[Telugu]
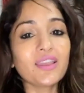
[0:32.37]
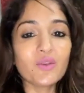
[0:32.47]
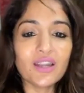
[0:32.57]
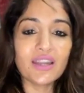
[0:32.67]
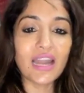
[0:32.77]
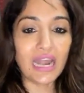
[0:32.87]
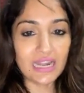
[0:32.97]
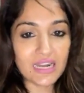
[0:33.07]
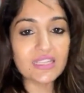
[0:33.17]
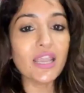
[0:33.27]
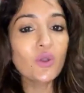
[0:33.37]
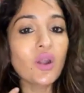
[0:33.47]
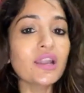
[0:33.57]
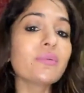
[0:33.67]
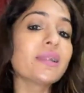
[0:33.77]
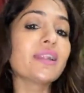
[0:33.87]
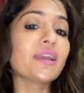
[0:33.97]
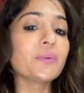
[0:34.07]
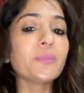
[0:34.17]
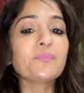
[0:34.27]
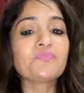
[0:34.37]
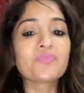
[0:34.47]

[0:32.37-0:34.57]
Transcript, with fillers: ఎందుకంటే నేను అట్లాంటి సైకోల్ని పెట్టాను